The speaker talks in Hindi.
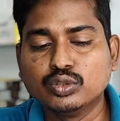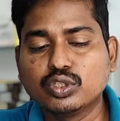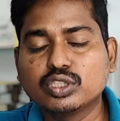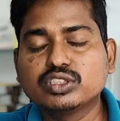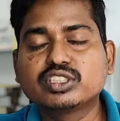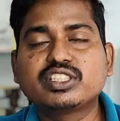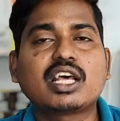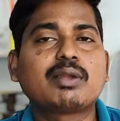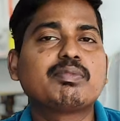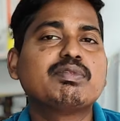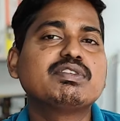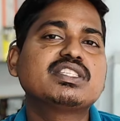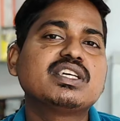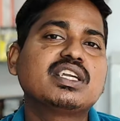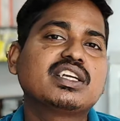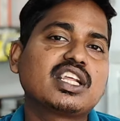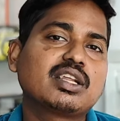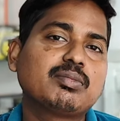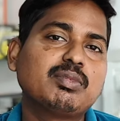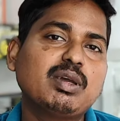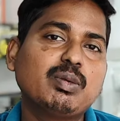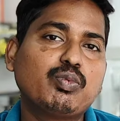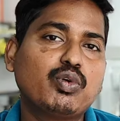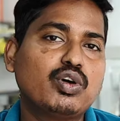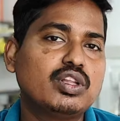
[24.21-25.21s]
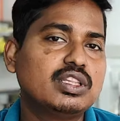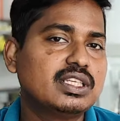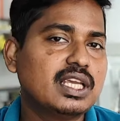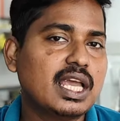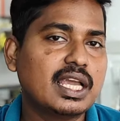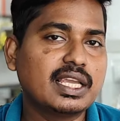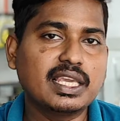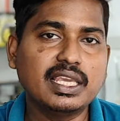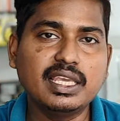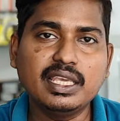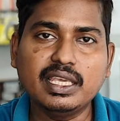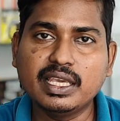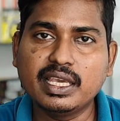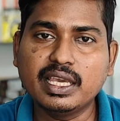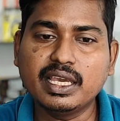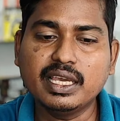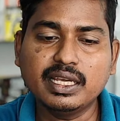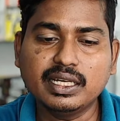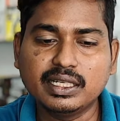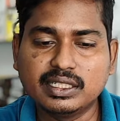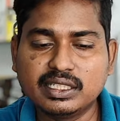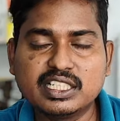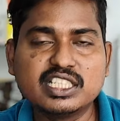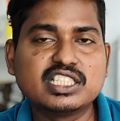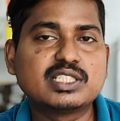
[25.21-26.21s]
तो सर्विस सेंटर में बोल दिया कि ये
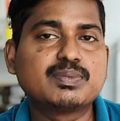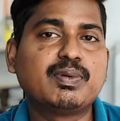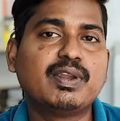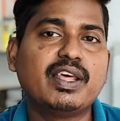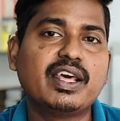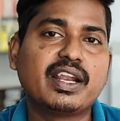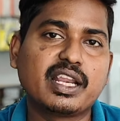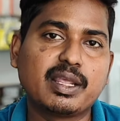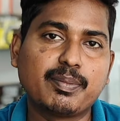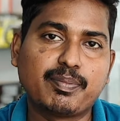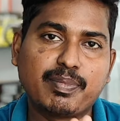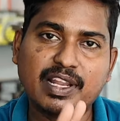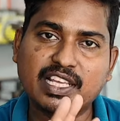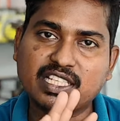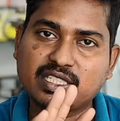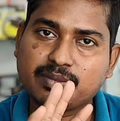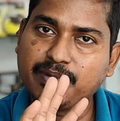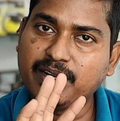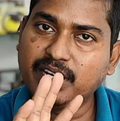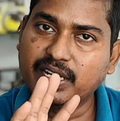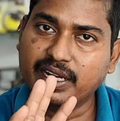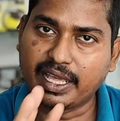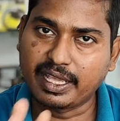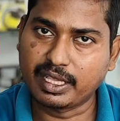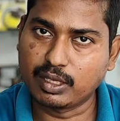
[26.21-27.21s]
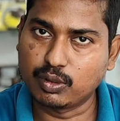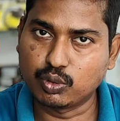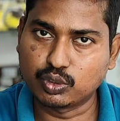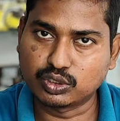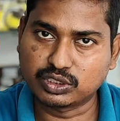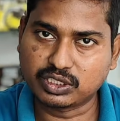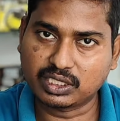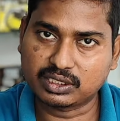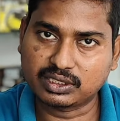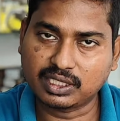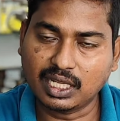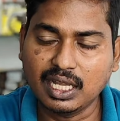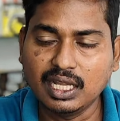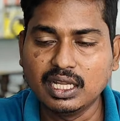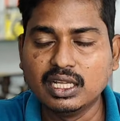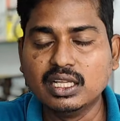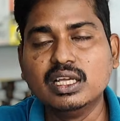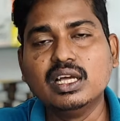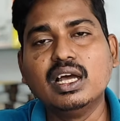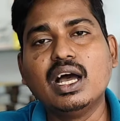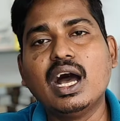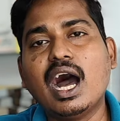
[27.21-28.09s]
डिस्प्ले रिप्लेसमेंट नहीं हो सकता